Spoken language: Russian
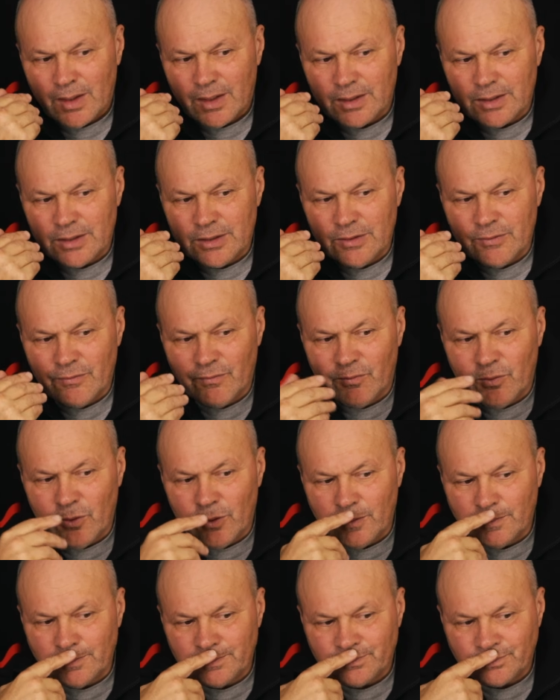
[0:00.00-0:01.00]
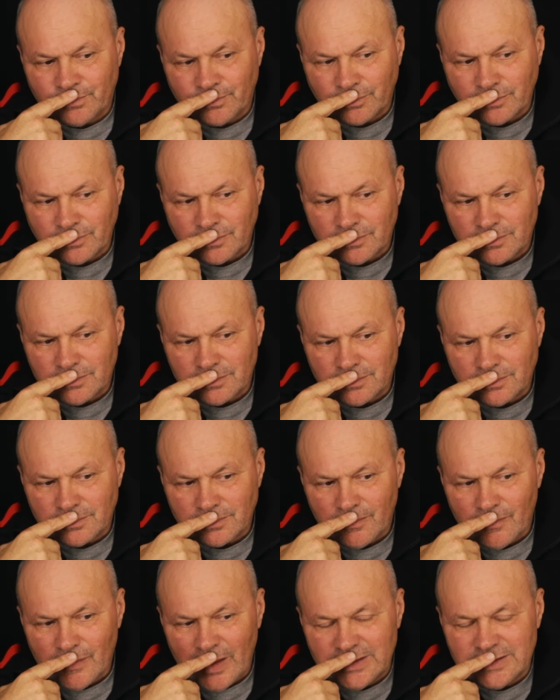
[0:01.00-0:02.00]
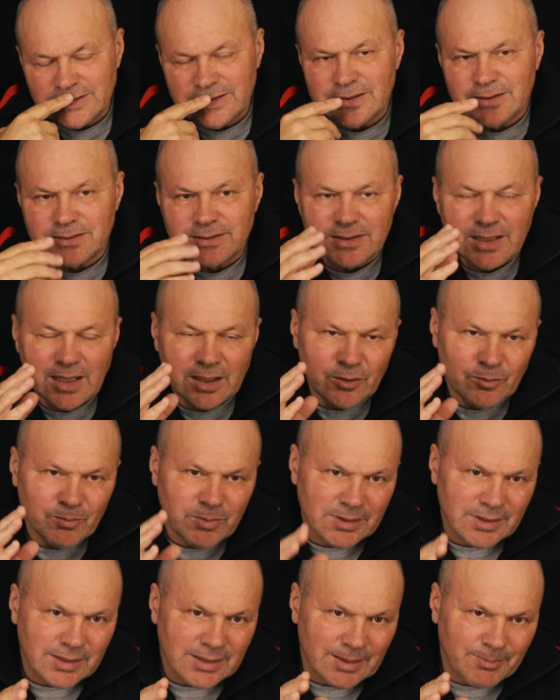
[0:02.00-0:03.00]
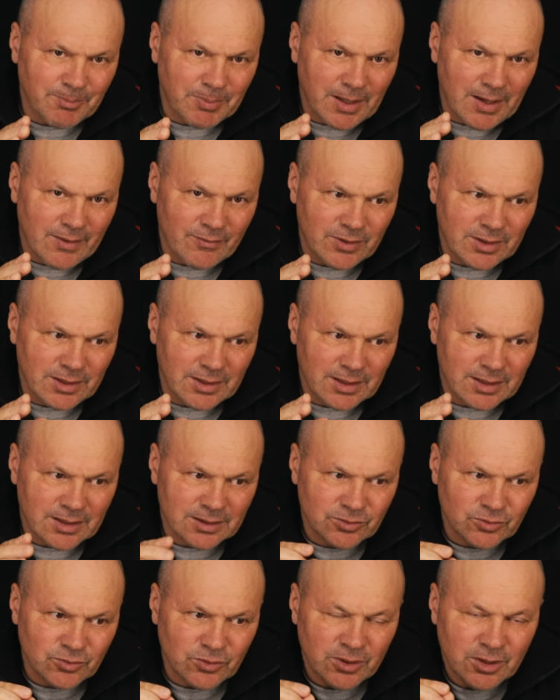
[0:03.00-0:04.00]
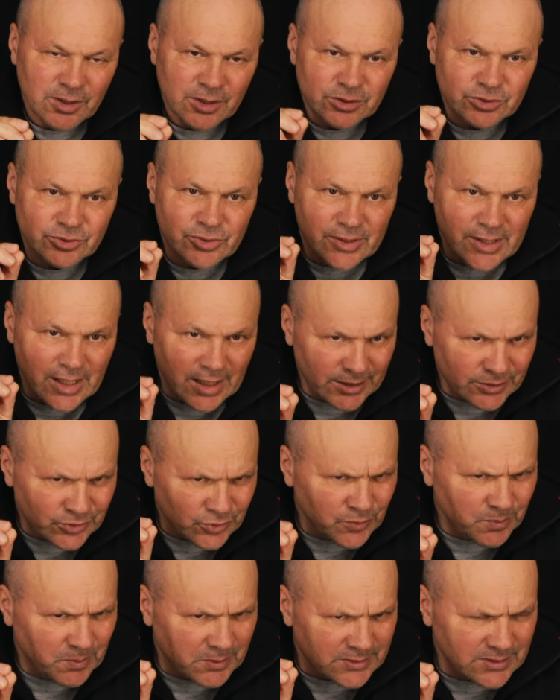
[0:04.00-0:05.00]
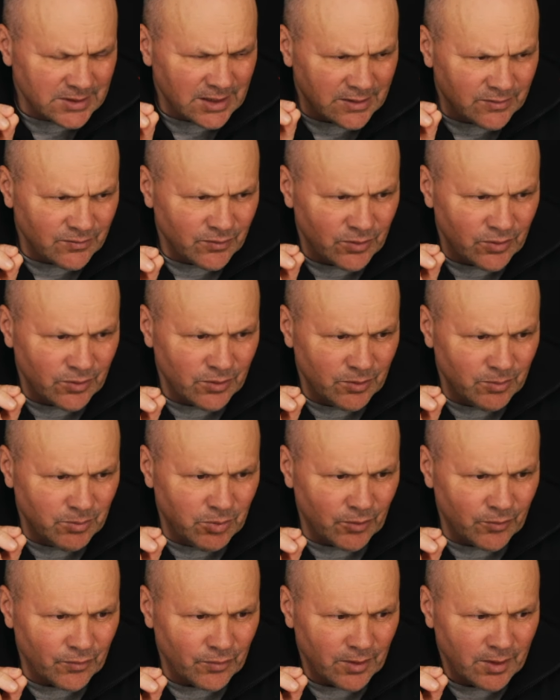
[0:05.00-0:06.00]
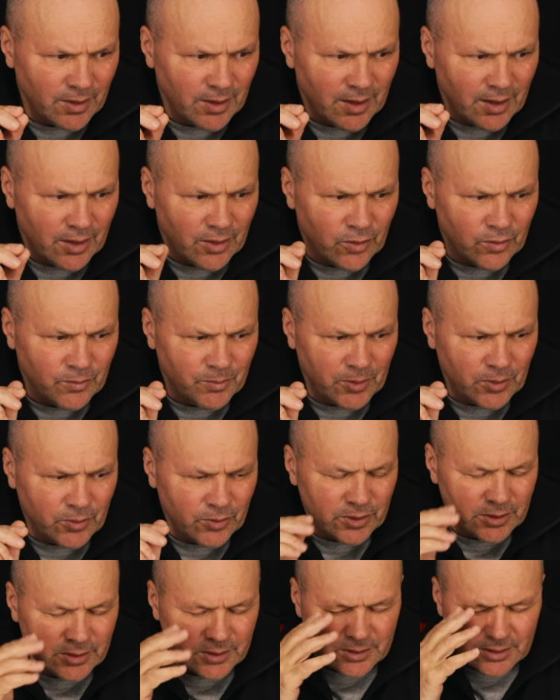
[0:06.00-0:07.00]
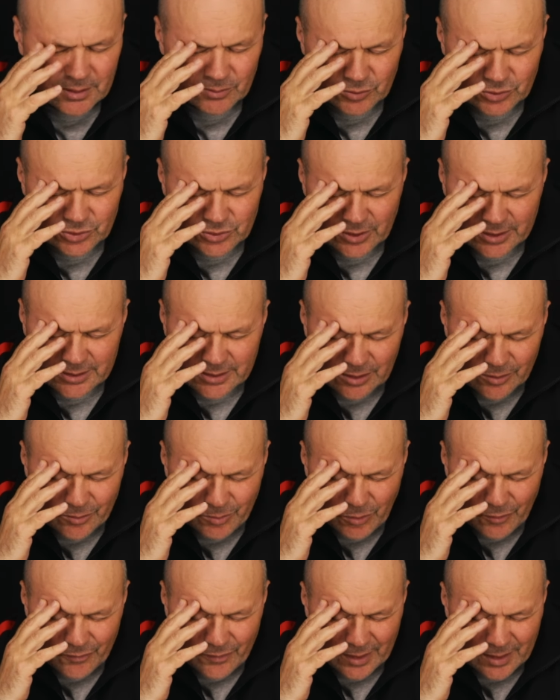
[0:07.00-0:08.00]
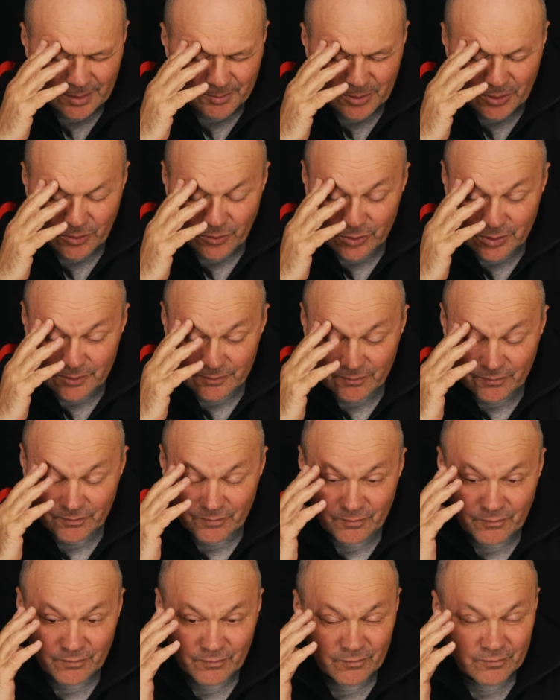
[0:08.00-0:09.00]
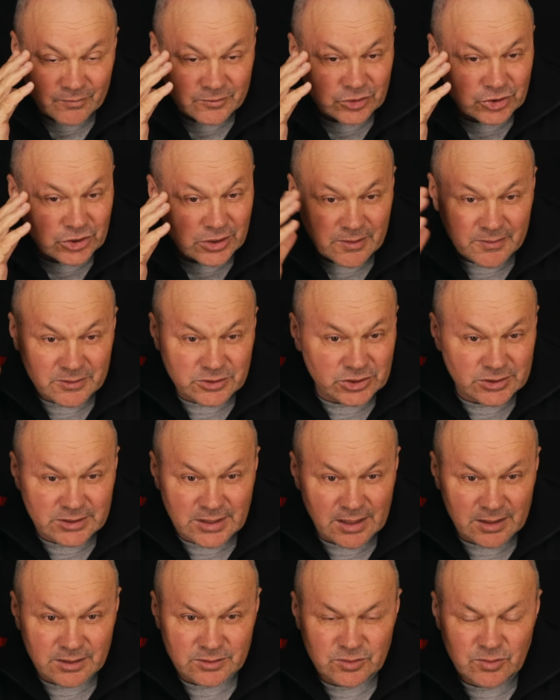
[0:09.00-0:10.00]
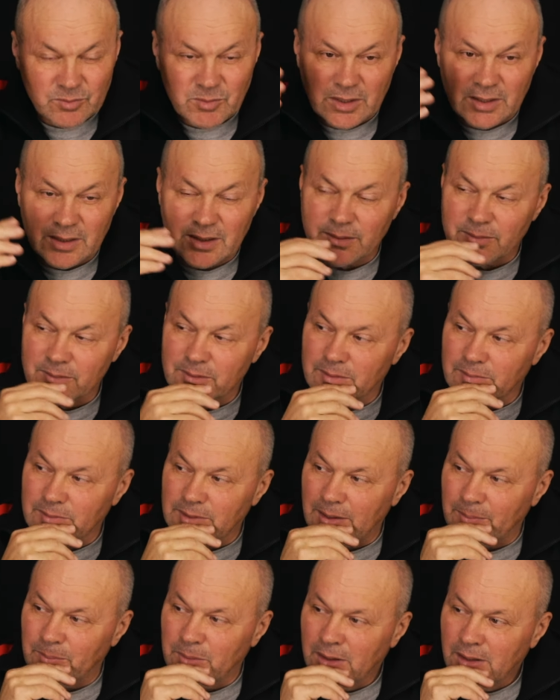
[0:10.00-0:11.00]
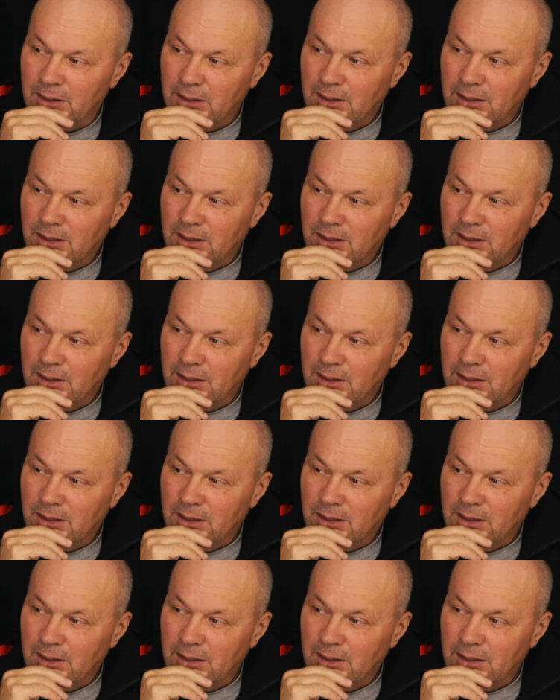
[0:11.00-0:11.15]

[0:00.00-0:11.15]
его сердце, оно было направлено на то, что я хочу познать твою любовь. И он приходит к тому, что эта любовь, она приходит человеческое разумение. Нам